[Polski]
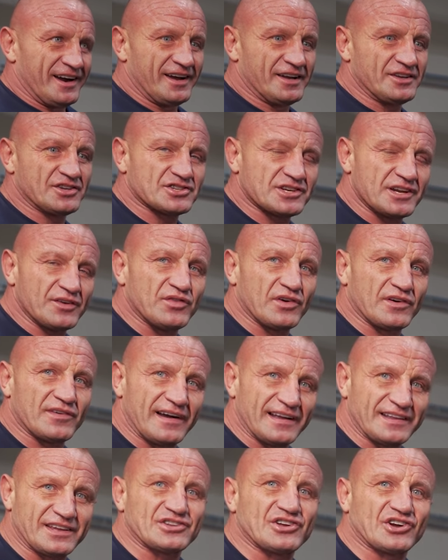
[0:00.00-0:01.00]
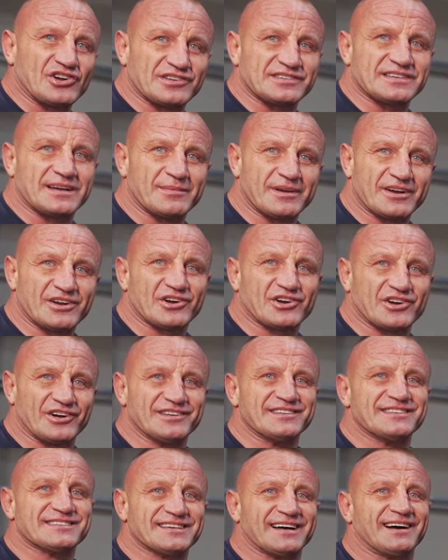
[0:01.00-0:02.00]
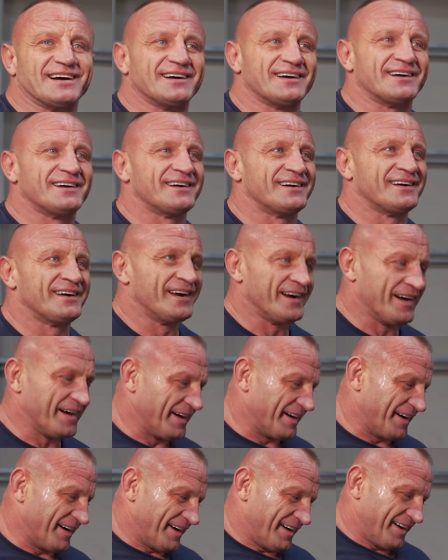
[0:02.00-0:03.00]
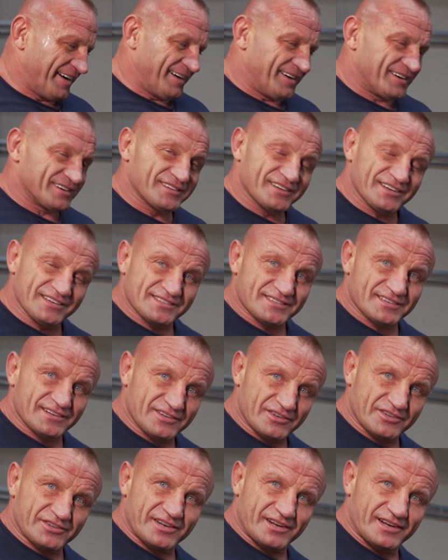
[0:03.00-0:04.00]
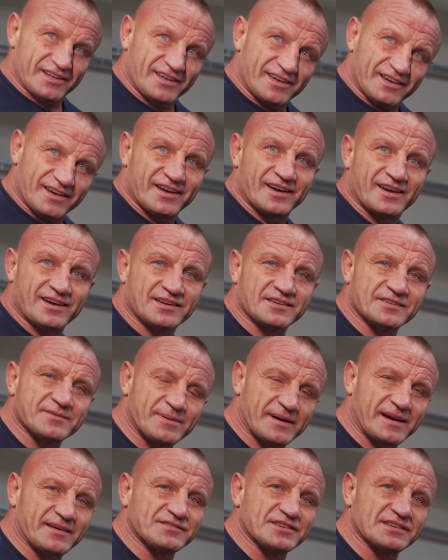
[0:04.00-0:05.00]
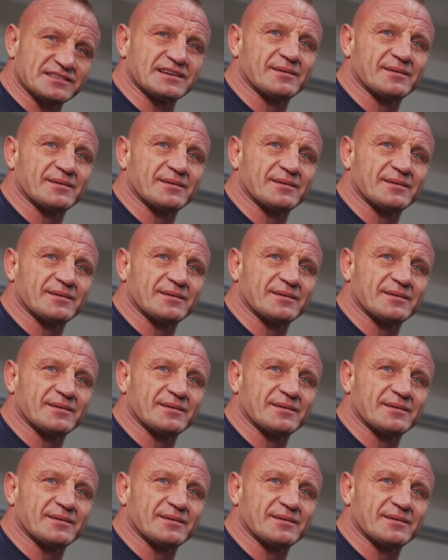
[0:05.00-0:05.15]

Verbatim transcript: i szlifowanie do samego końca. To jest tylko trening. Sprawdzę